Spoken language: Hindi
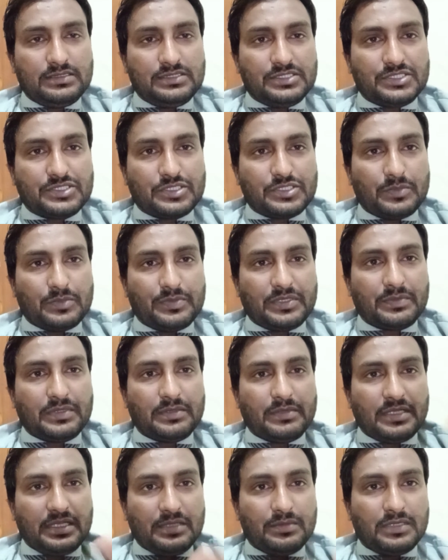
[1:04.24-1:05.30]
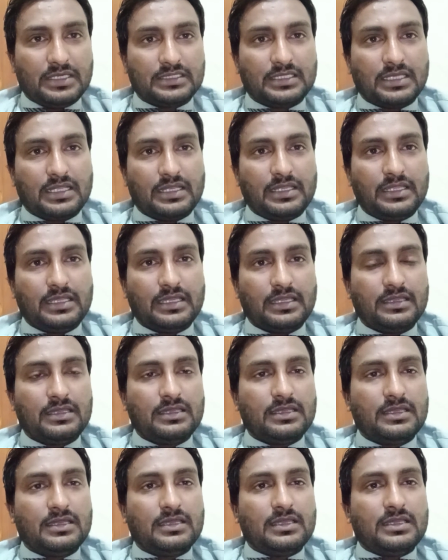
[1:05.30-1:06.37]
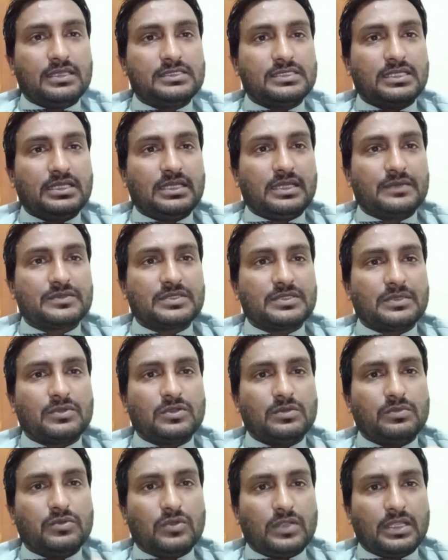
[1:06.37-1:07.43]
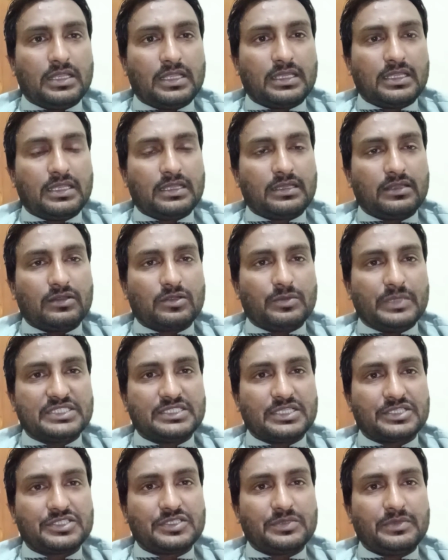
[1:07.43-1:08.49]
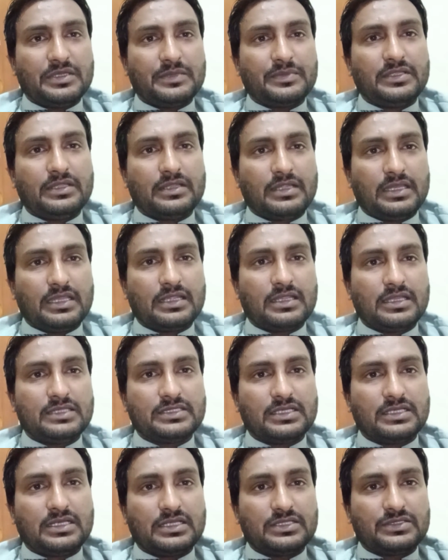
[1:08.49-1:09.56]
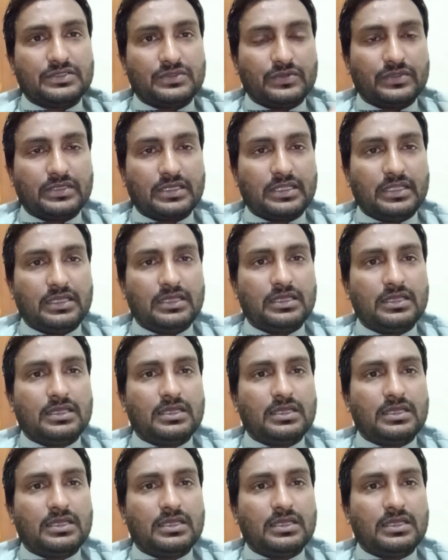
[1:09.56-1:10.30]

जिस टॉपिक पे मैंने बात करनी है चाहे आप सबको बुरा लगे लेकिन कमेंट सेक्शन में अपनी राय का इजहार ज़रूर करें